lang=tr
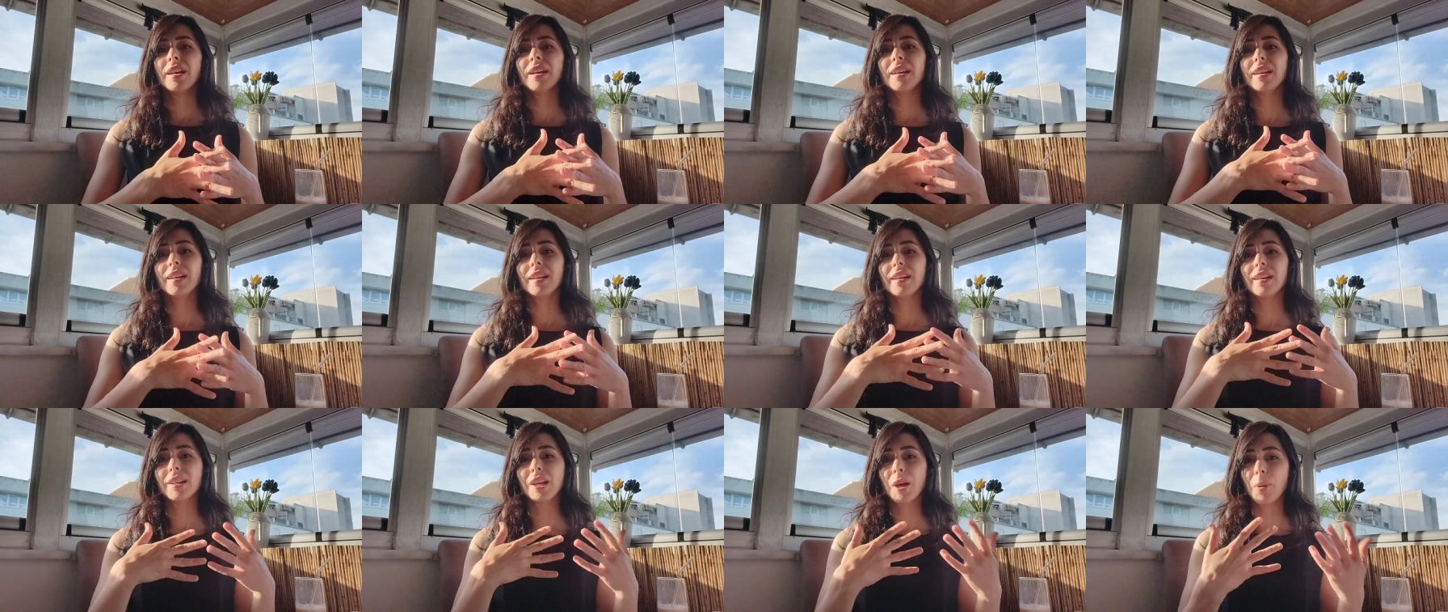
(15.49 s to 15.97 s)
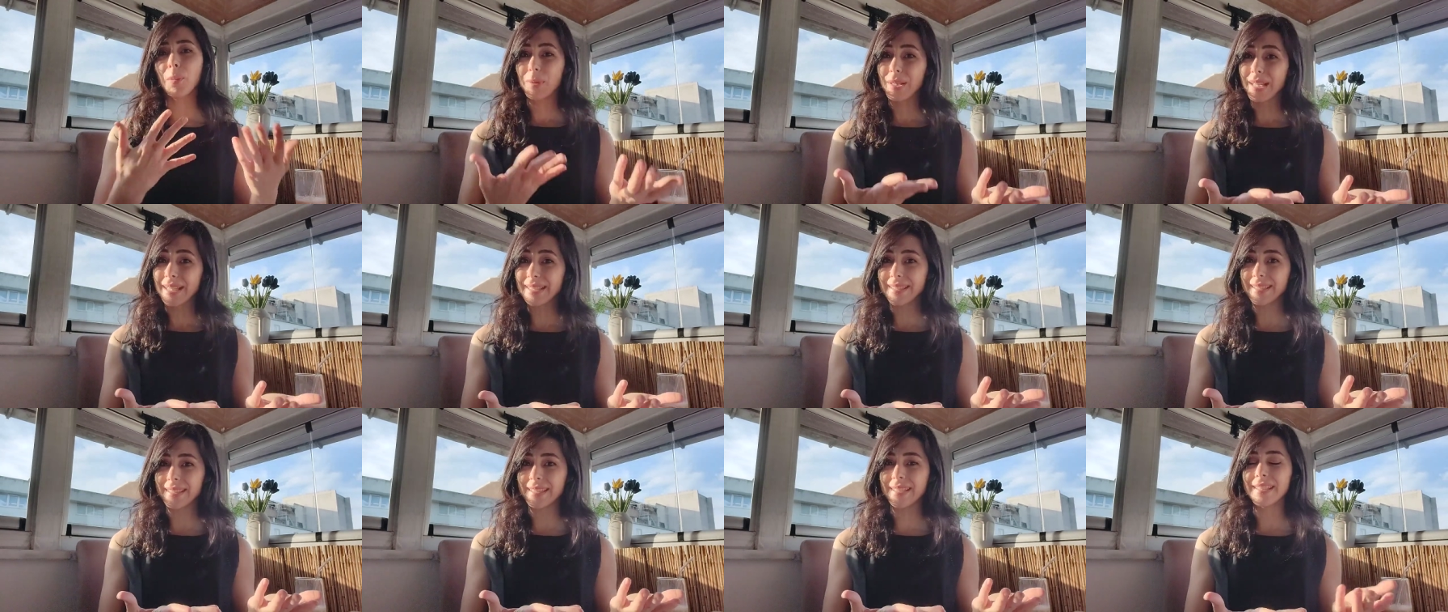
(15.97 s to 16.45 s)
e, kabul
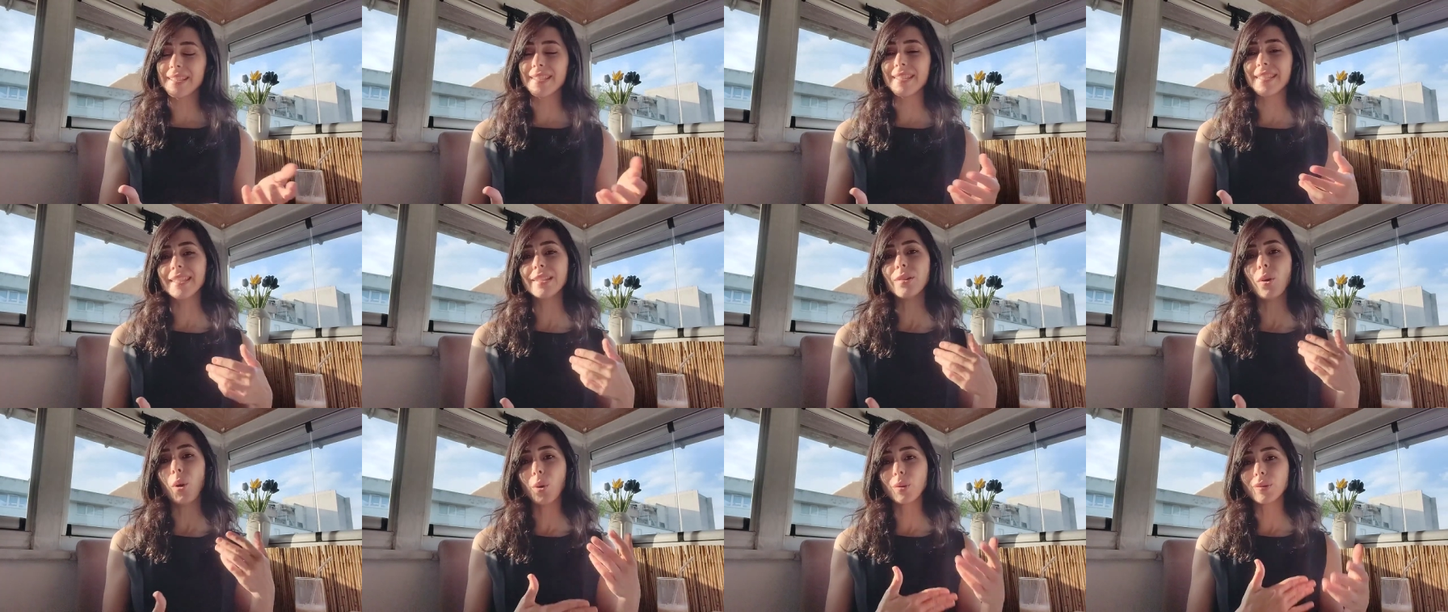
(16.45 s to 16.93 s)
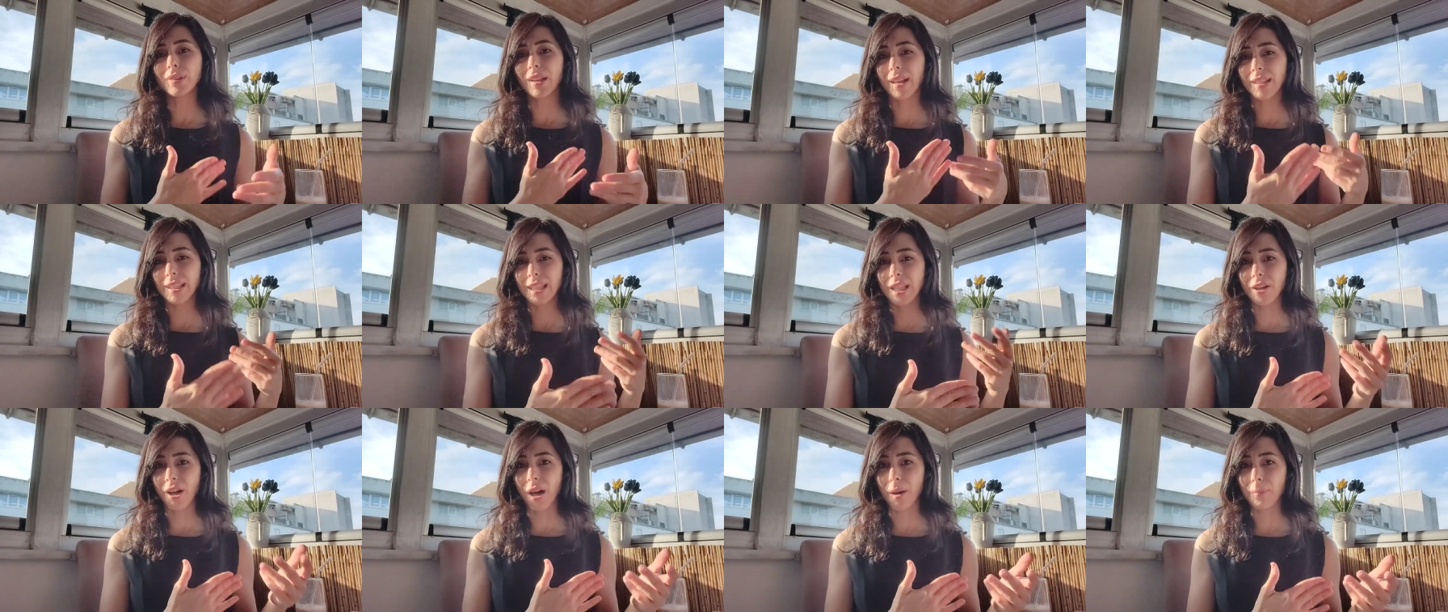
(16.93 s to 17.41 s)
ettiği için
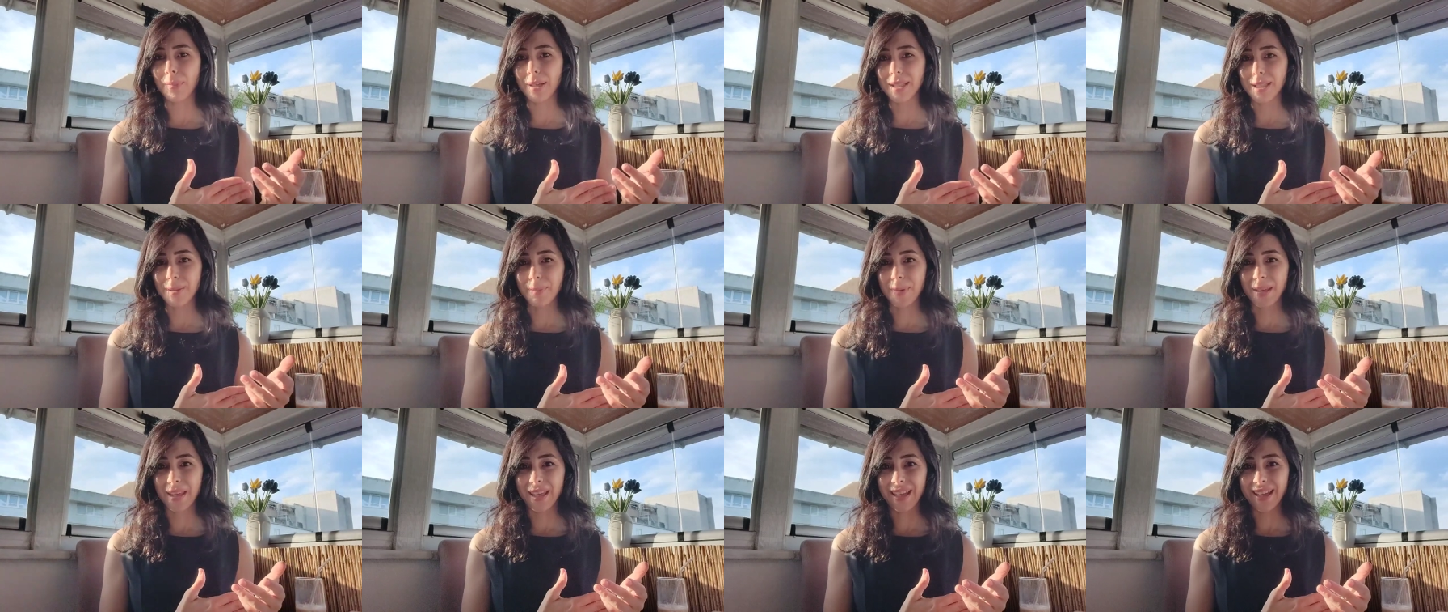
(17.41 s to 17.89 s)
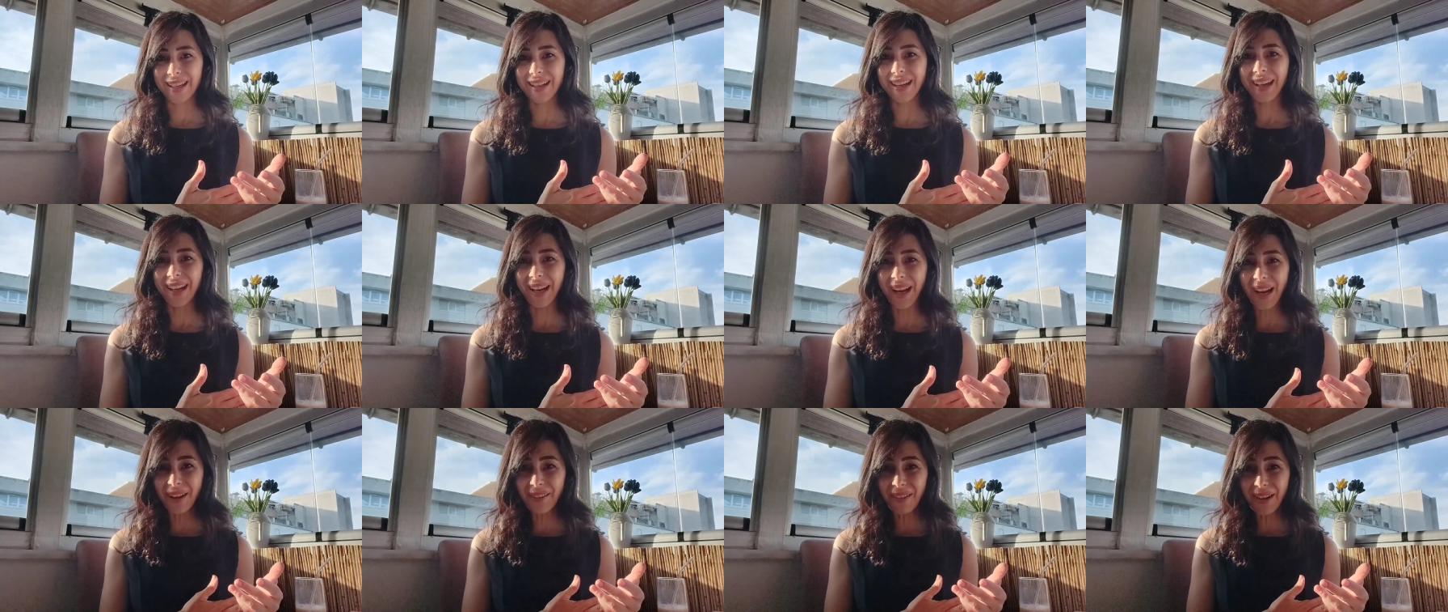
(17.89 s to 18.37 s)
oradan devam etmeye
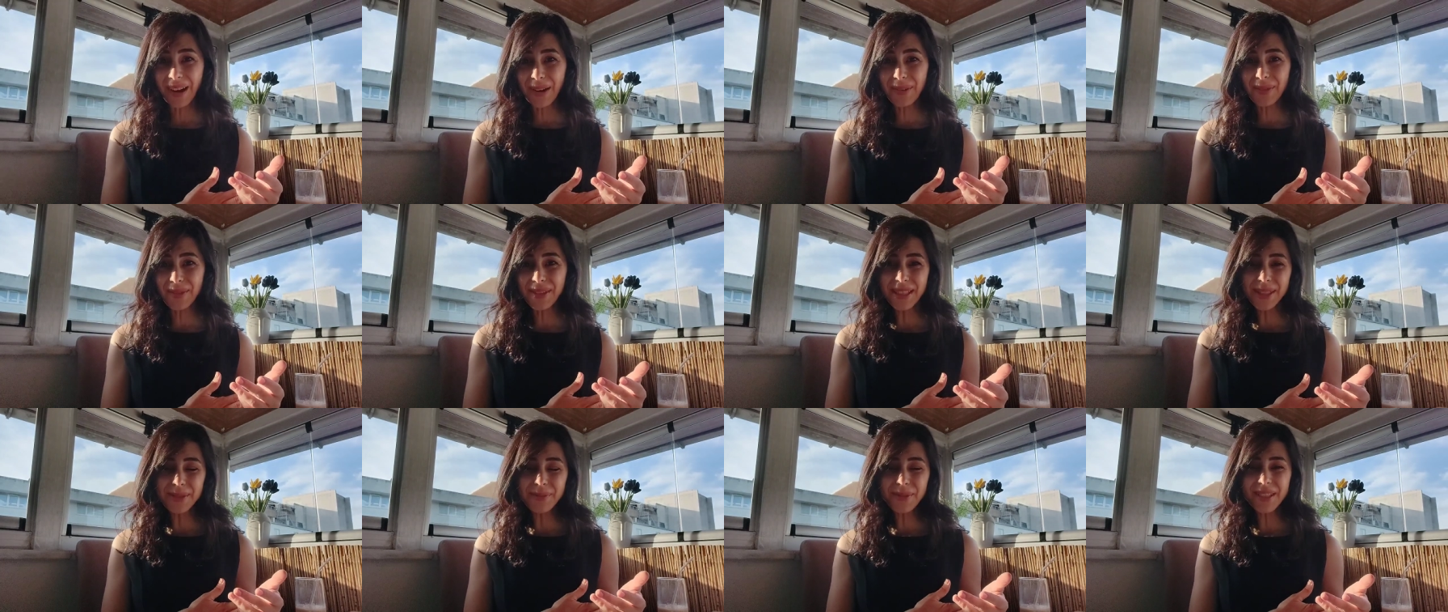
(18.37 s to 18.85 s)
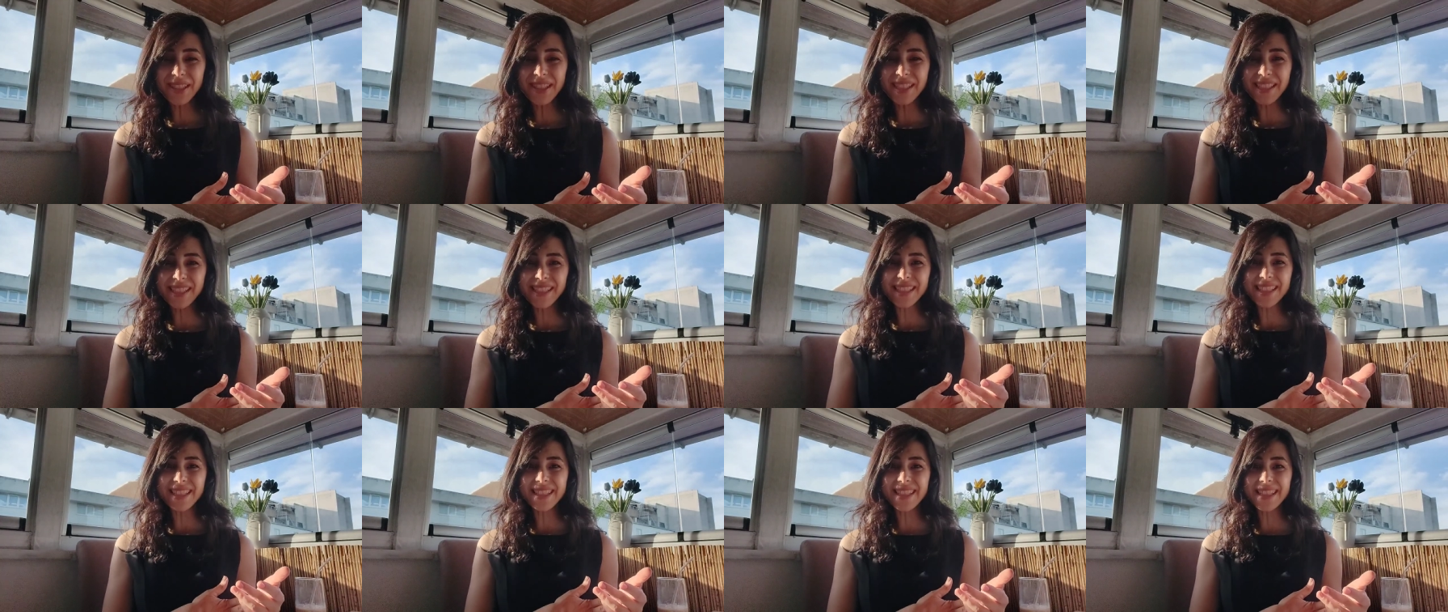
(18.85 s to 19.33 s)
karar vermiştim
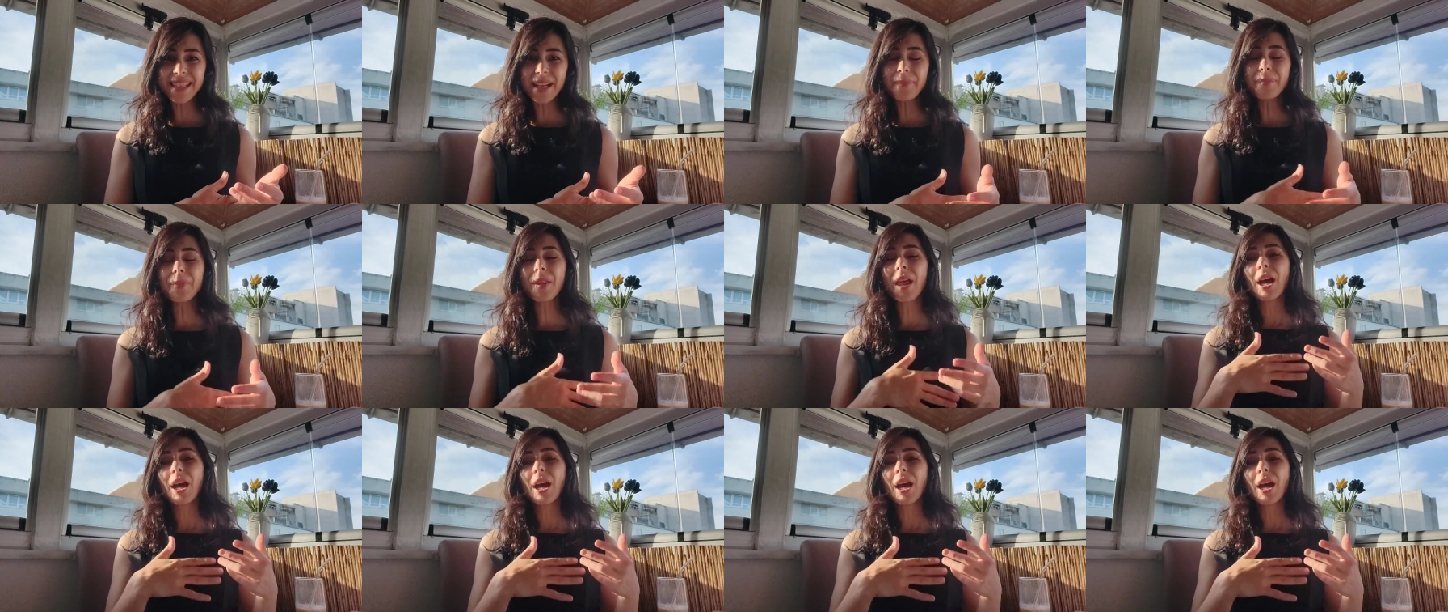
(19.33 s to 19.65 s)
açıkçası.